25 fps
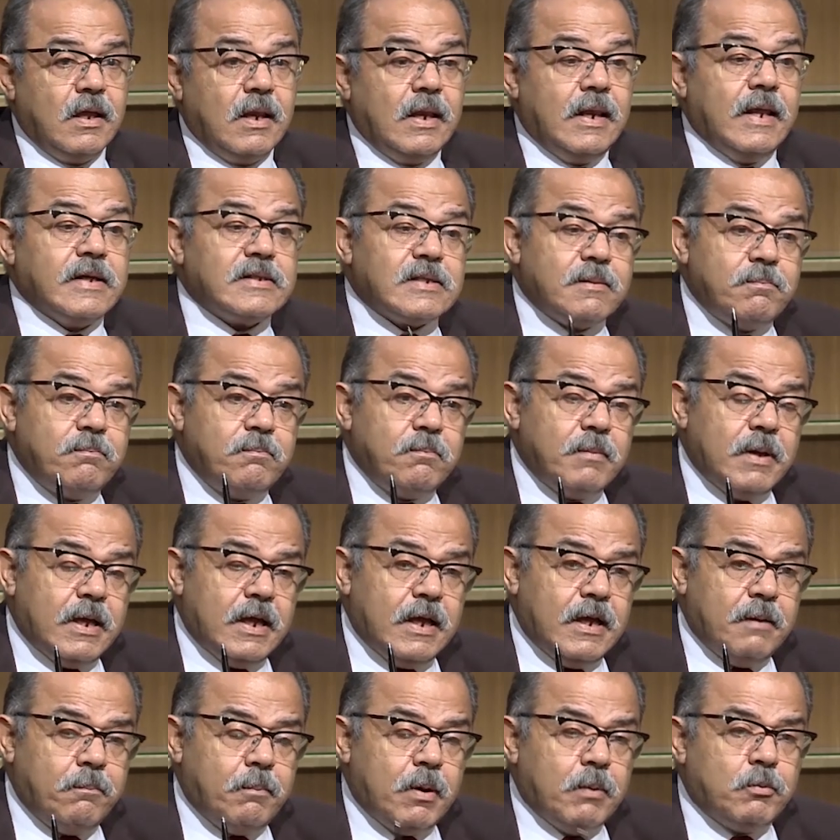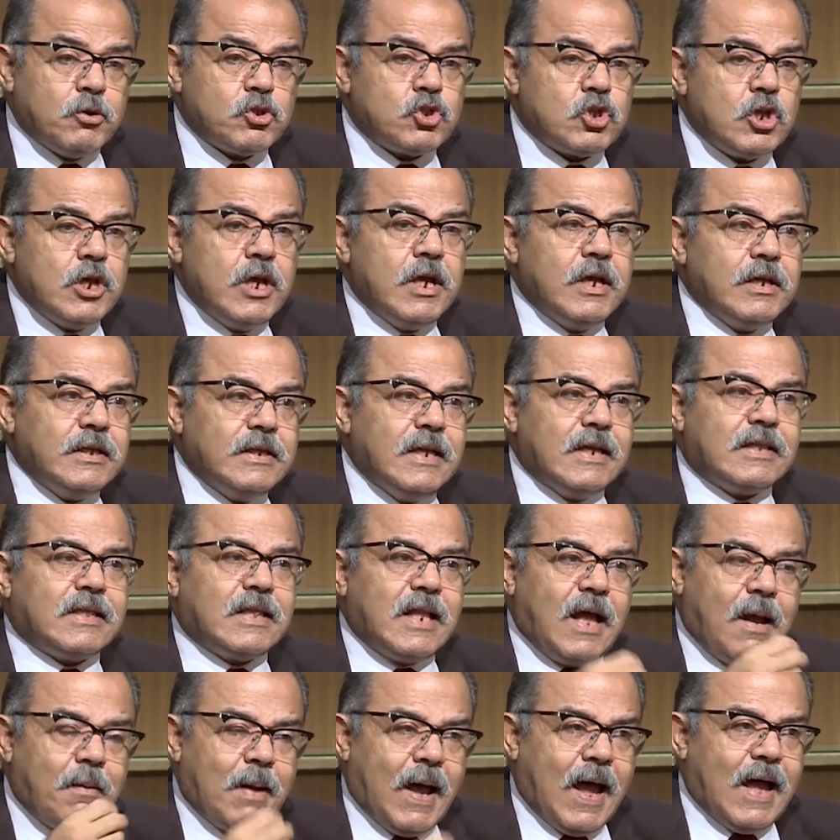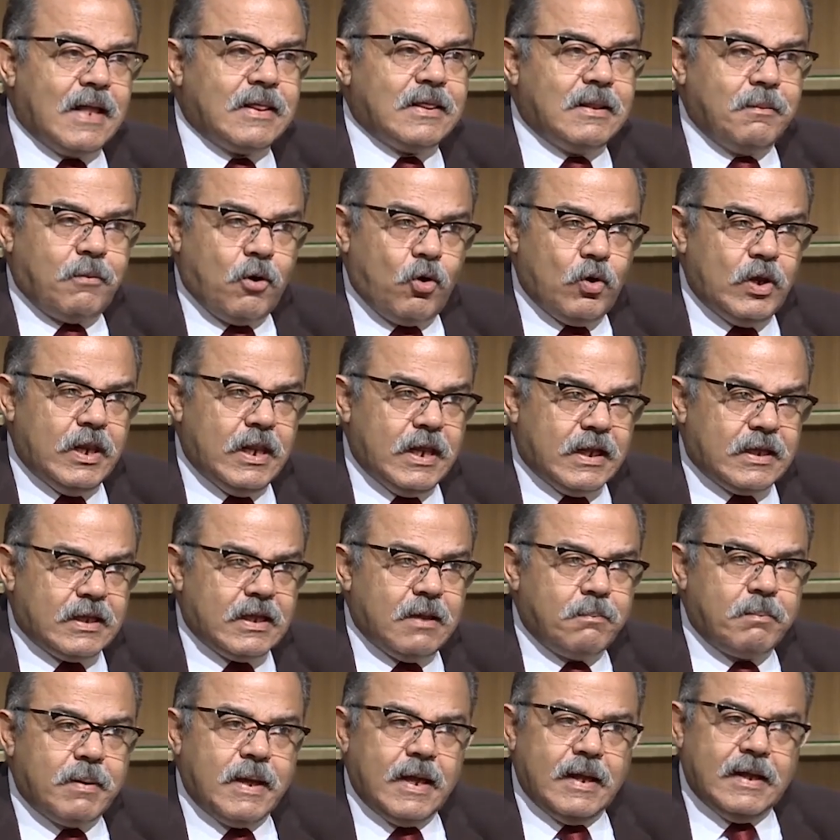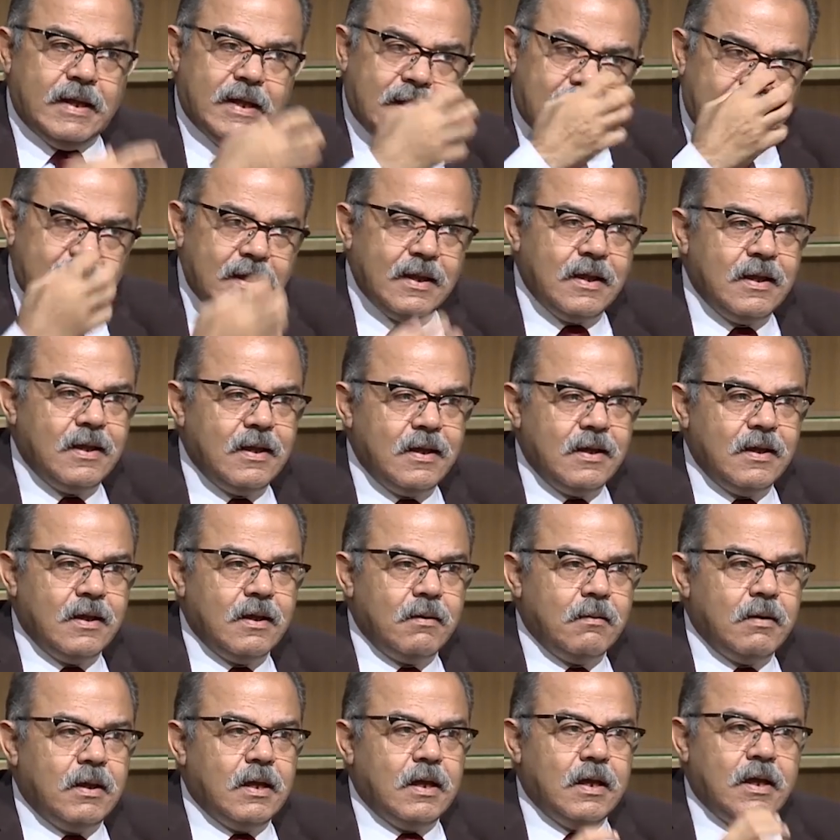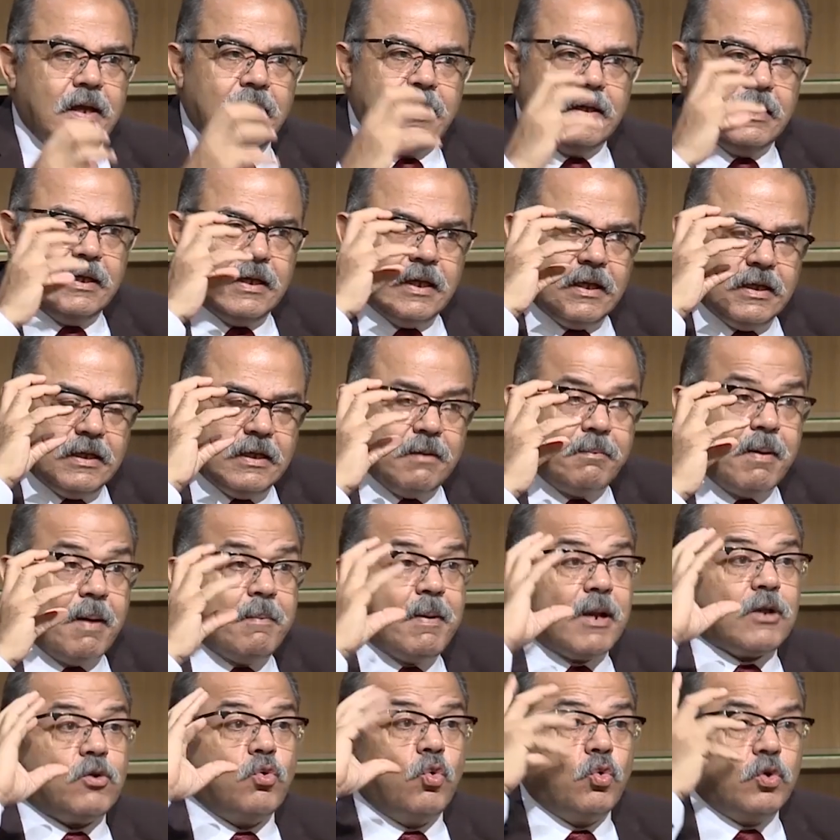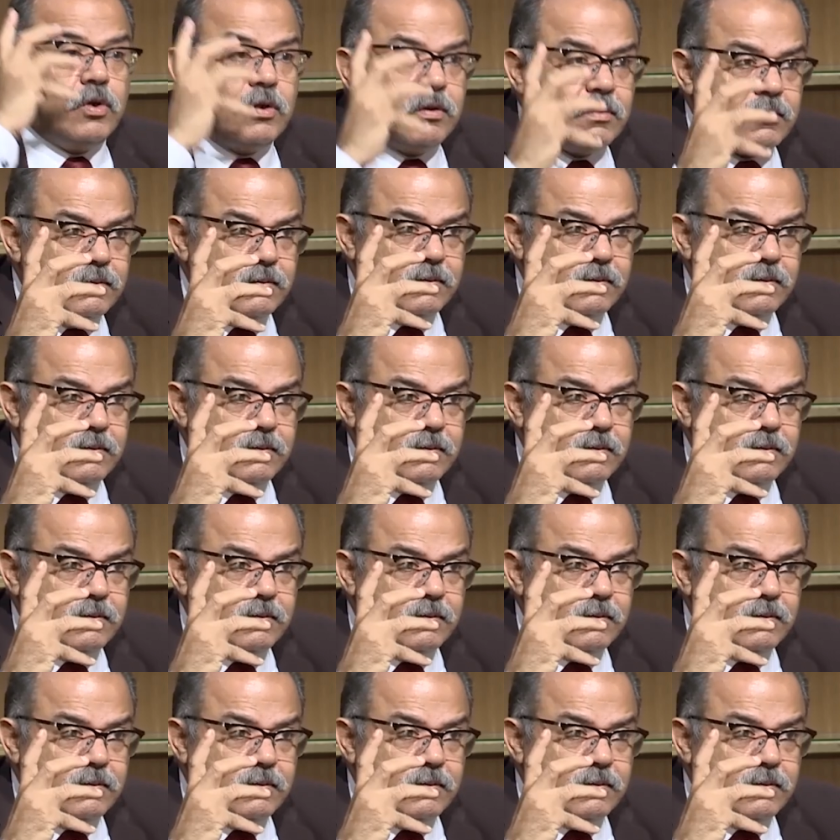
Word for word: لازم ابقى آه، بص يطلع حد بقول لك يبقى ايه آه، يبقى مجنون